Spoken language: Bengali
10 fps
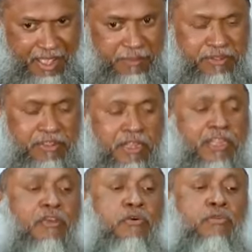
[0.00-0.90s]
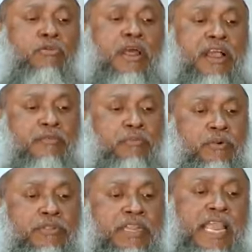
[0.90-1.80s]
এবং তিনি কত রাকাত
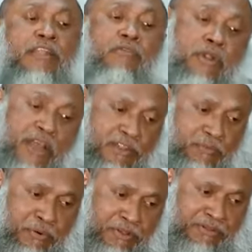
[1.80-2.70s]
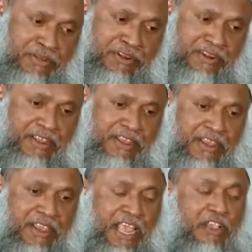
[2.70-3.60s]
পড়েছেন এত রাকাত পড়েছেন
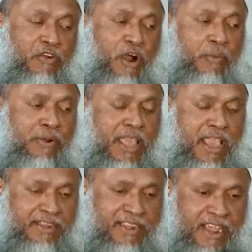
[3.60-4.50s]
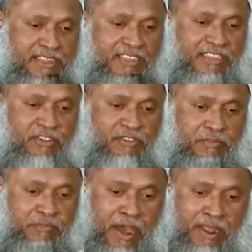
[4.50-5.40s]
এই খবর একটা হাদিসে যদি
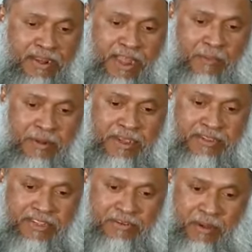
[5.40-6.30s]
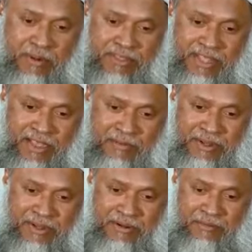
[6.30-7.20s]
পান আমার কাছে একটু আমাকে
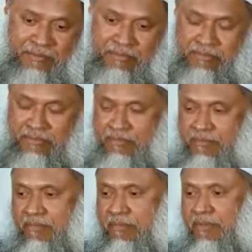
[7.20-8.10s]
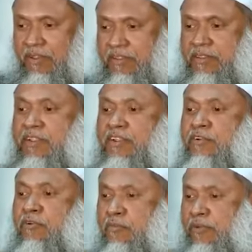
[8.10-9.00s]
দেখাবেন
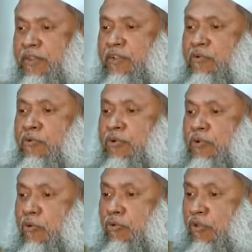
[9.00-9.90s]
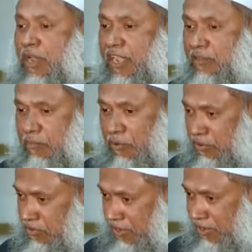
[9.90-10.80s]
জিজ্ঞাসা করবেন যে কোন কত রাকাত
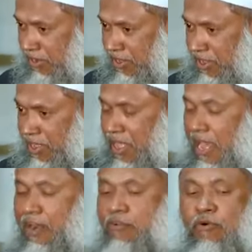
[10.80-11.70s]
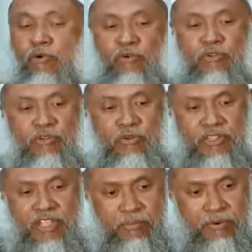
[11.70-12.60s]
পড়েছেন আর কোন কোন সুরে
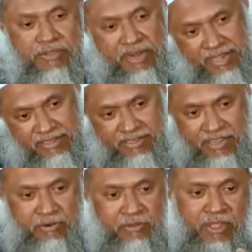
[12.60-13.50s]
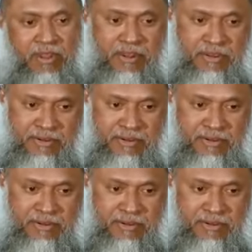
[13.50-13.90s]
দিয়ে পড়েছেন হাদিসটা একটু দেন